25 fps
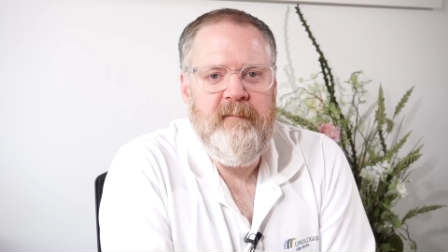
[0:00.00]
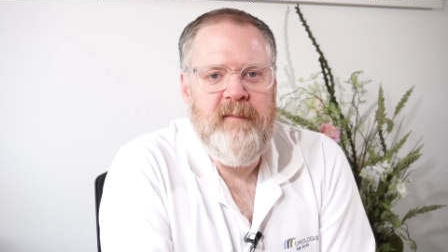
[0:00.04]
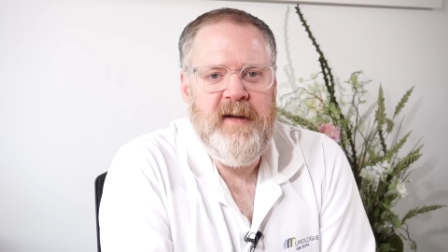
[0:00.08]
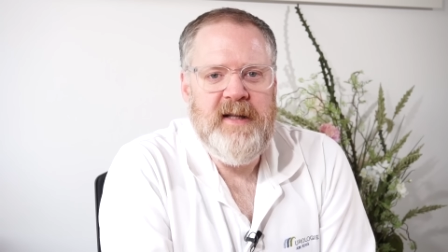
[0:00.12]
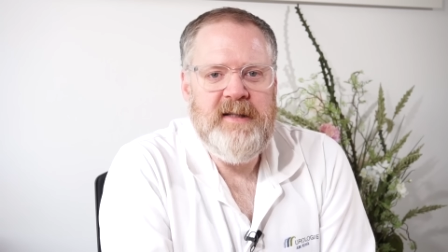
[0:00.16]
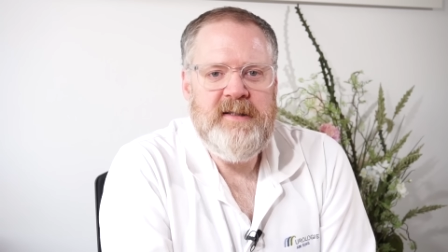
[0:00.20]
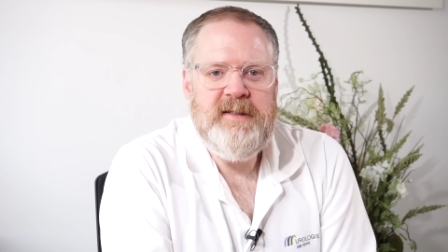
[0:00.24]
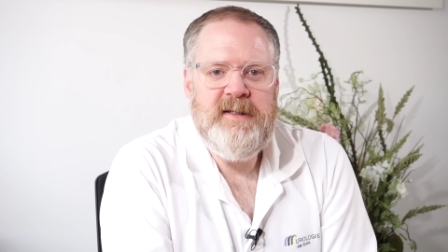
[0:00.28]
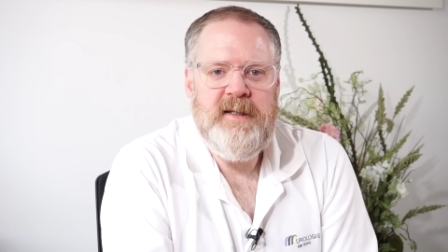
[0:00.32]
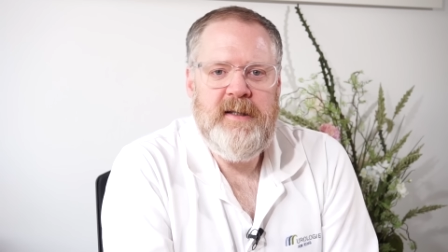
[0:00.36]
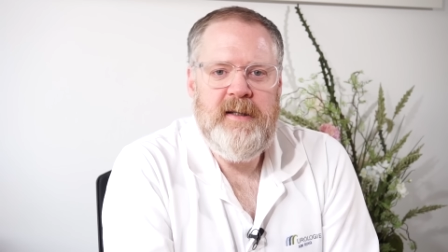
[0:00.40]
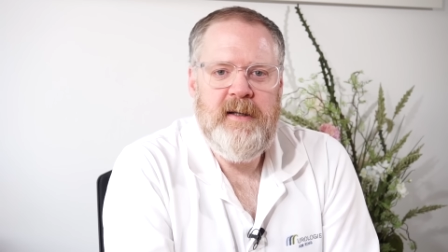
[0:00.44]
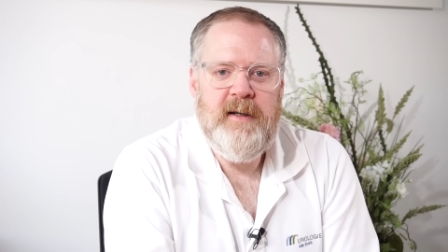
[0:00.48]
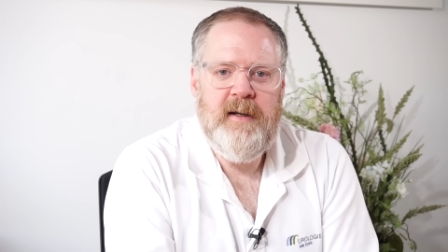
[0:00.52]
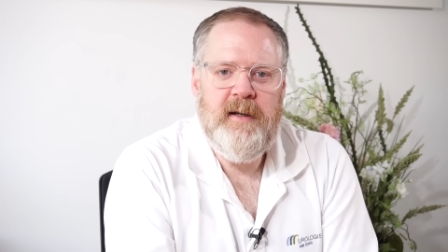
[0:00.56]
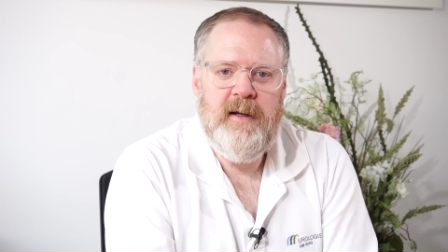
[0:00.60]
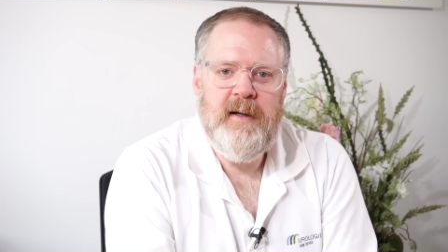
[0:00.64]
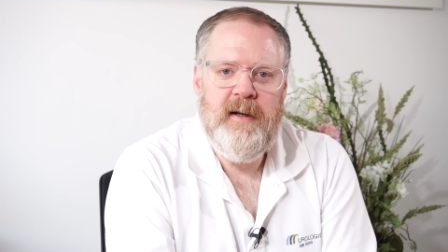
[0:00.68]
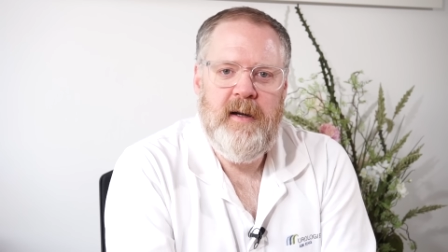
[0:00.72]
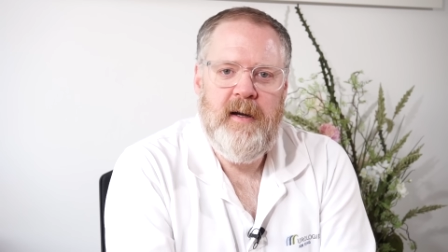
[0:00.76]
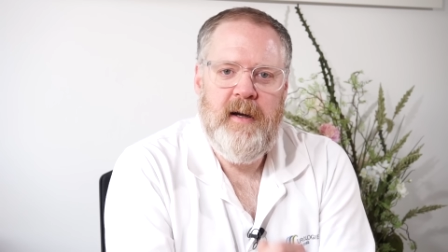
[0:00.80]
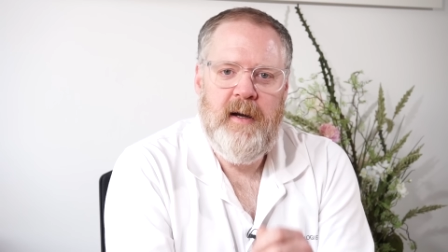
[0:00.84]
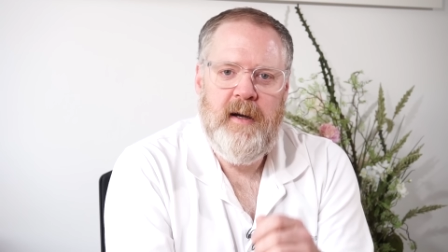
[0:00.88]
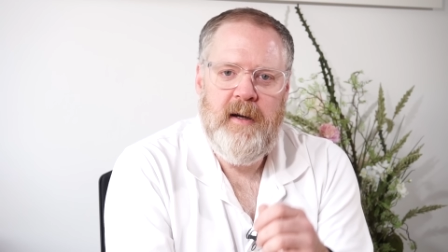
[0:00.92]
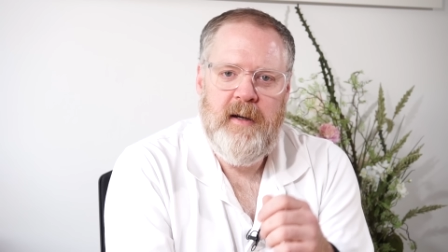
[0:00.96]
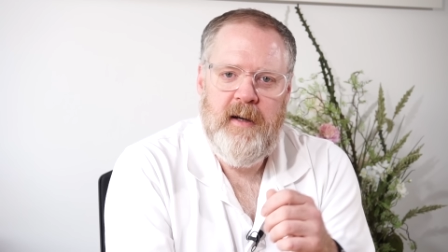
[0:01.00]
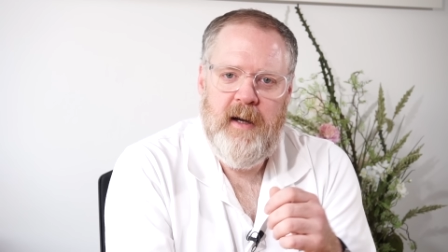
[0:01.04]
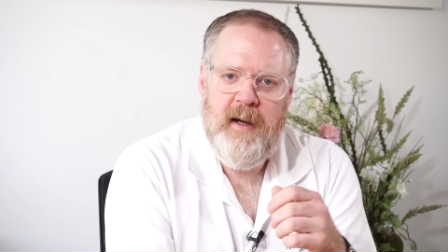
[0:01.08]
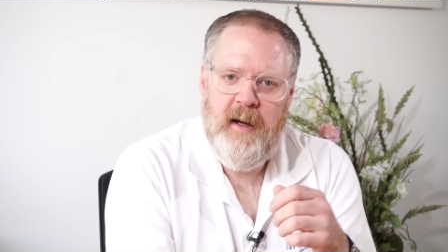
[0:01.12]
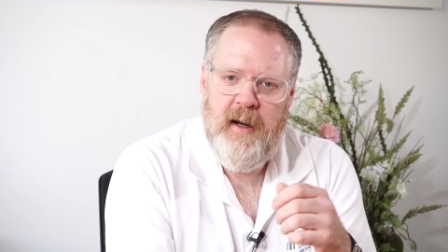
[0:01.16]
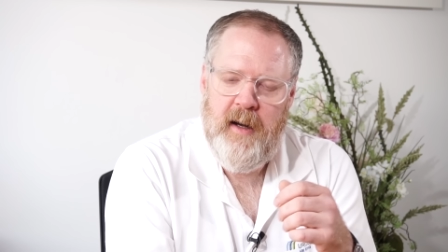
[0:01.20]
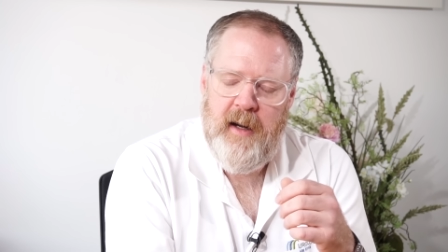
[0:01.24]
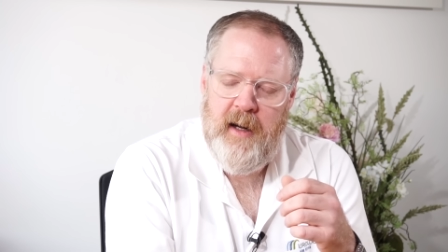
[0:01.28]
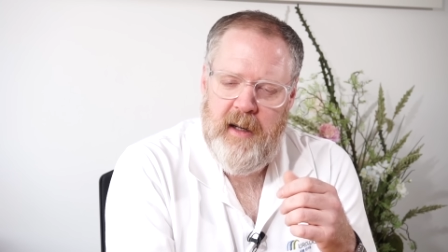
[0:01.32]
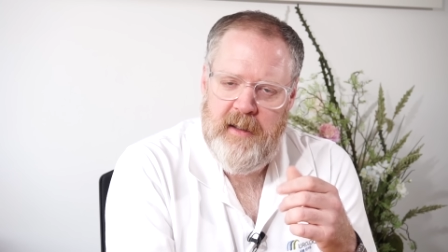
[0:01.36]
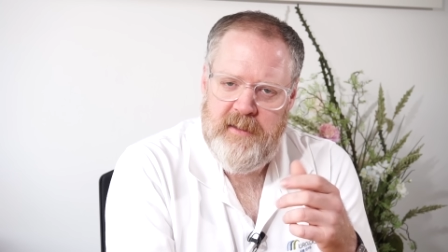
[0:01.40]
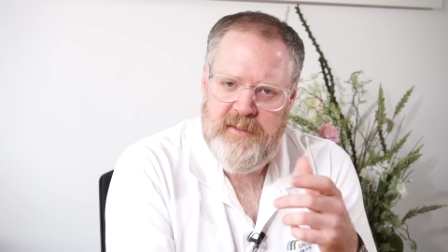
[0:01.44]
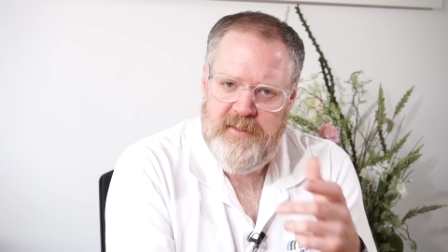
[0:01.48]
Wenn Sie
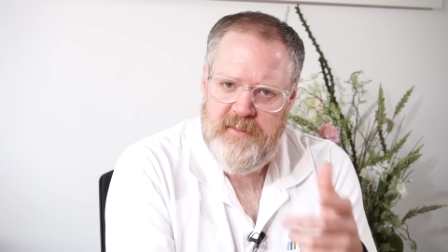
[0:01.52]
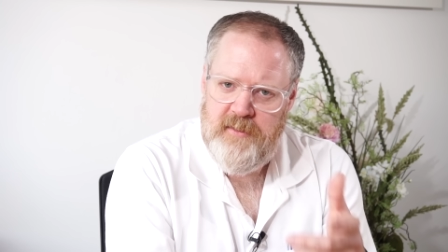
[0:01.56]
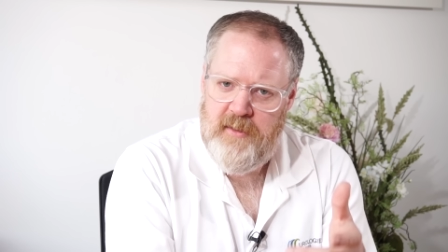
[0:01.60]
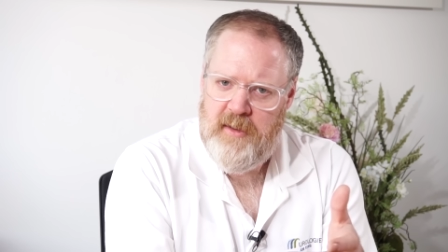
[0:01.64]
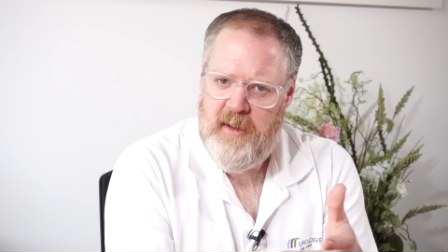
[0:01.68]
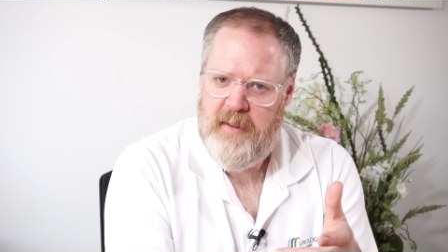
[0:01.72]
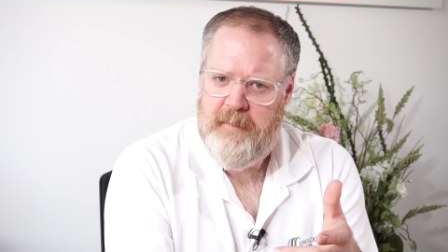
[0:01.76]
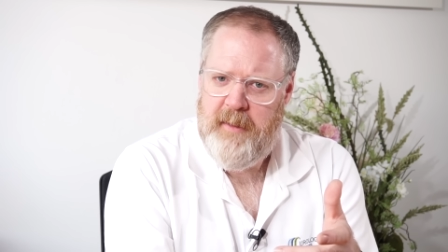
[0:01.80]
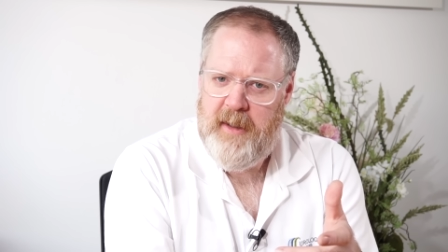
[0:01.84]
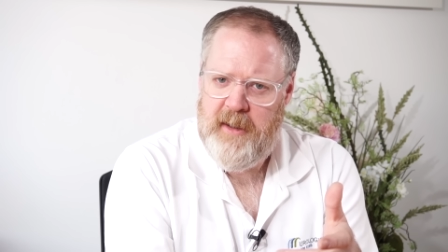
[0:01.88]
als junger